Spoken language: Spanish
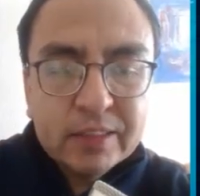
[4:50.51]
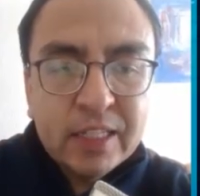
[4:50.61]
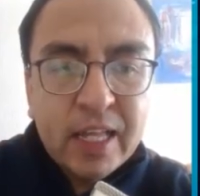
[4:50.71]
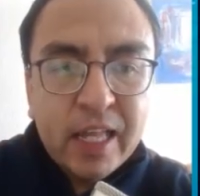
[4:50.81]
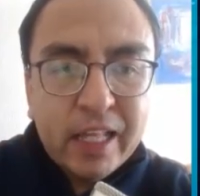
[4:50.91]

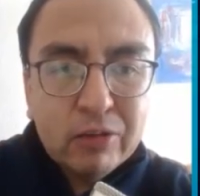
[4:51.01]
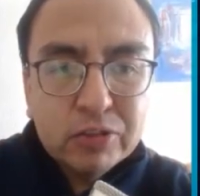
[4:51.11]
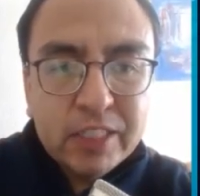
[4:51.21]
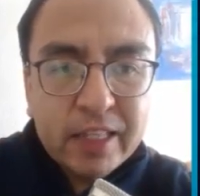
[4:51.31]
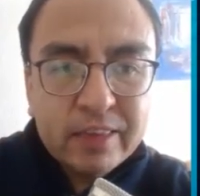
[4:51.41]
el
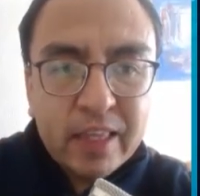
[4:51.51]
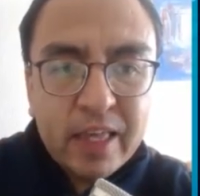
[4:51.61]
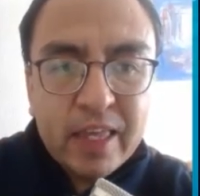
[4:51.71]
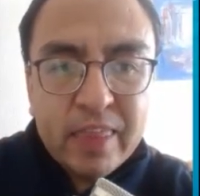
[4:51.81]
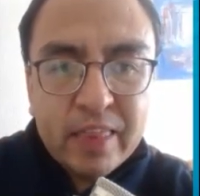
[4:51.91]
docente
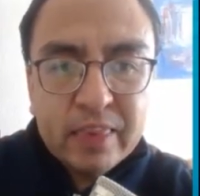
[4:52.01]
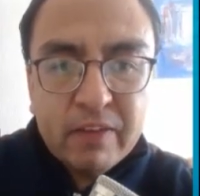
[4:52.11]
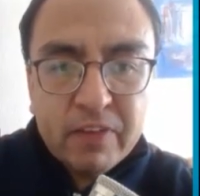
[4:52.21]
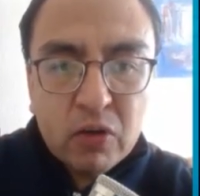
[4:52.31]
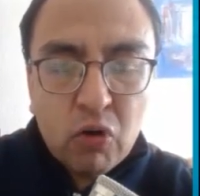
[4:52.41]

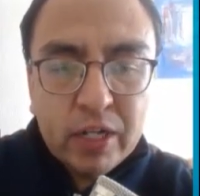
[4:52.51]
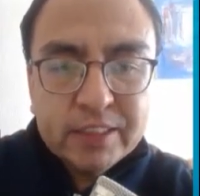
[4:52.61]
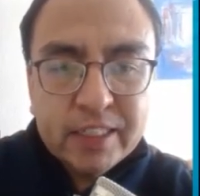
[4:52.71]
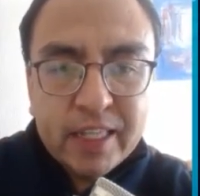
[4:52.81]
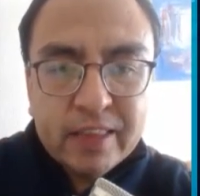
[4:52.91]
identificó las
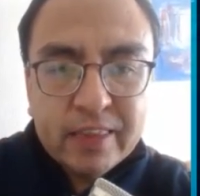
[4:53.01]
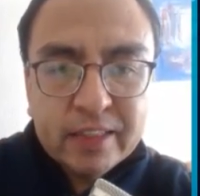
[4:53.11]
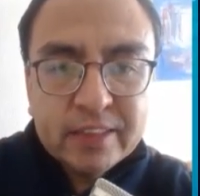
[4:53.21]
siguientes